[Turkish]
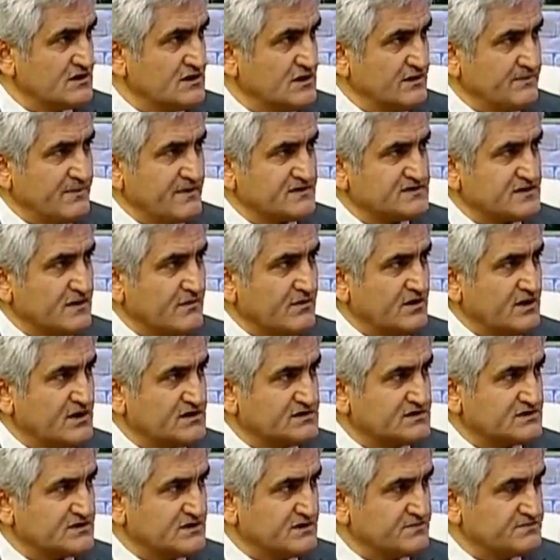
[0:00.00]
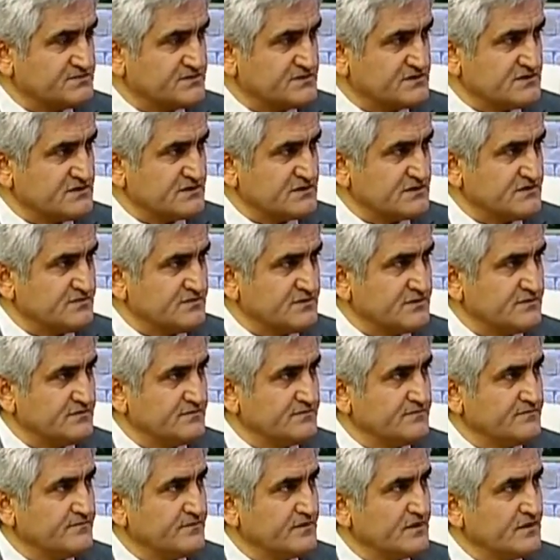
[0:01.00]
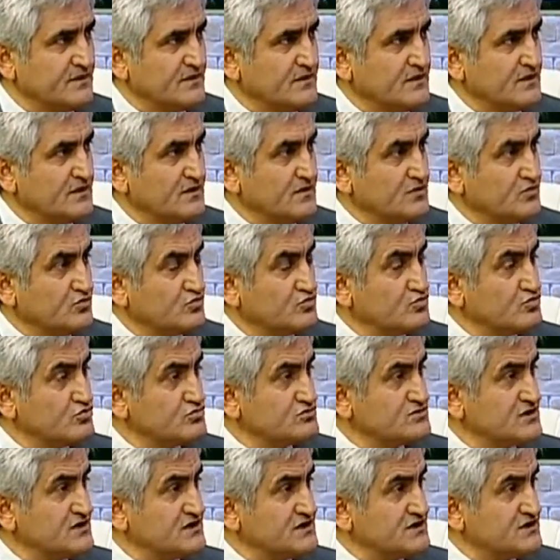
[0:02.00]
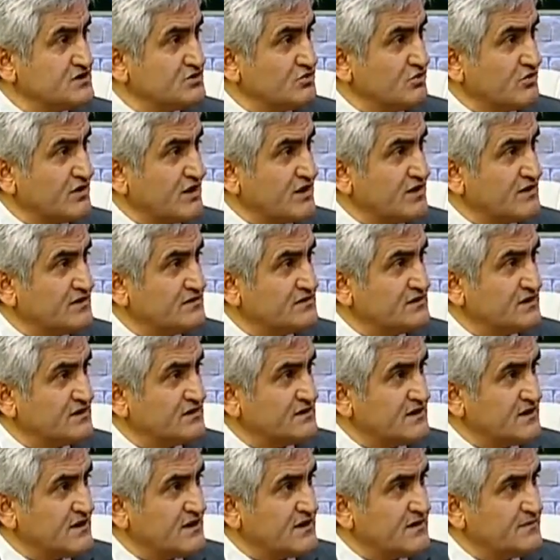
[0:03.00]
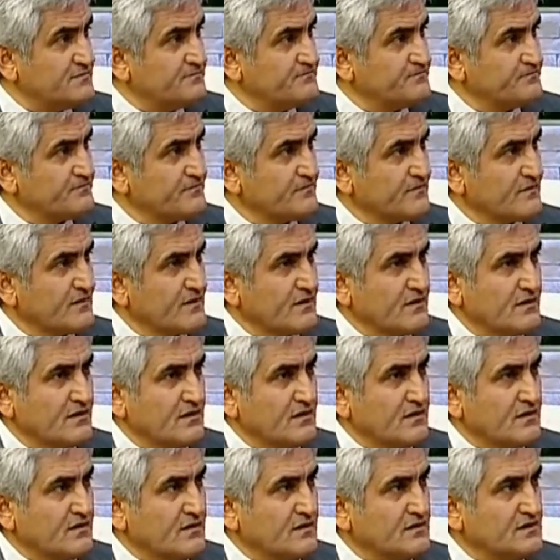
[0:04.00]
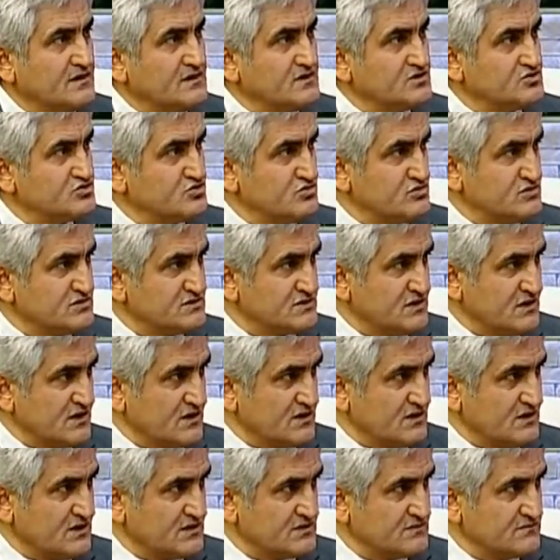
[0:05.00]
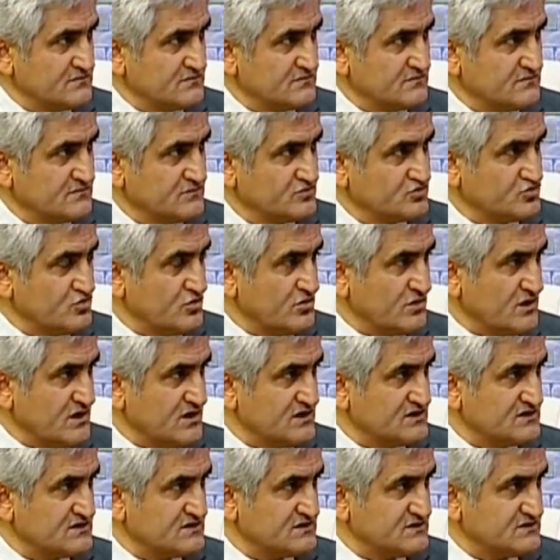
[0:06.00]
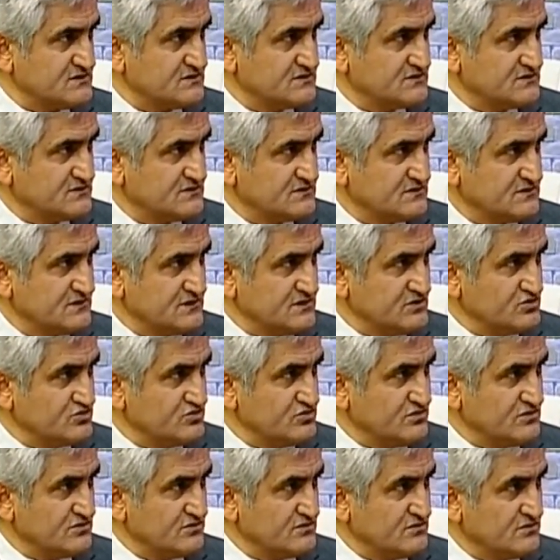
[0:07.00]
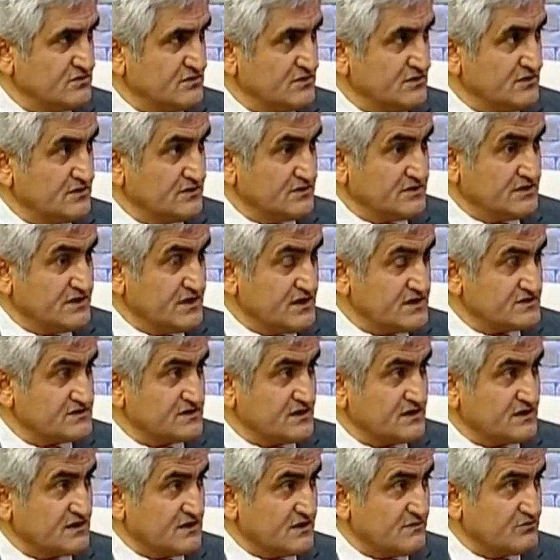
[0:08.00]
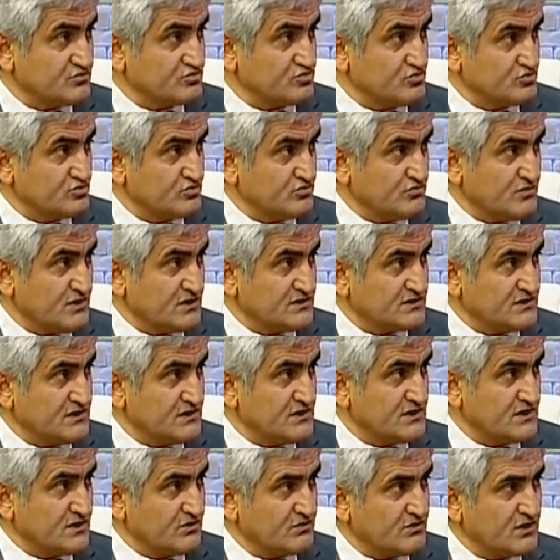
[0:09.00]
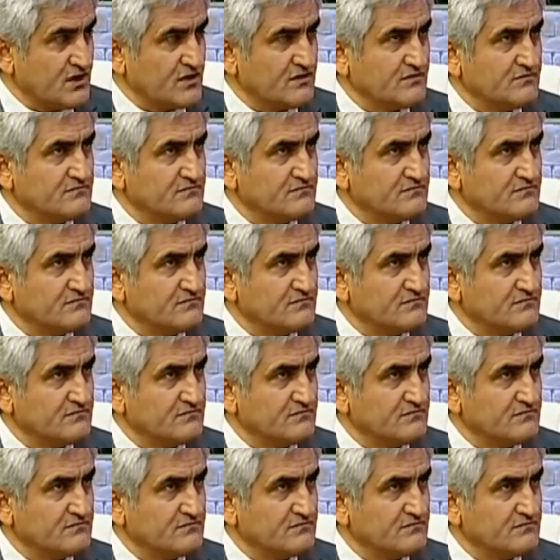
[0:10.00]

Lipazamilaz tripsin gibi. %2 oranında da e, insülin salgılar. Hı. Hmm. Çok azdır insülin. Diğer salgılamış olduğu maddelere Hı. Hmm. göre.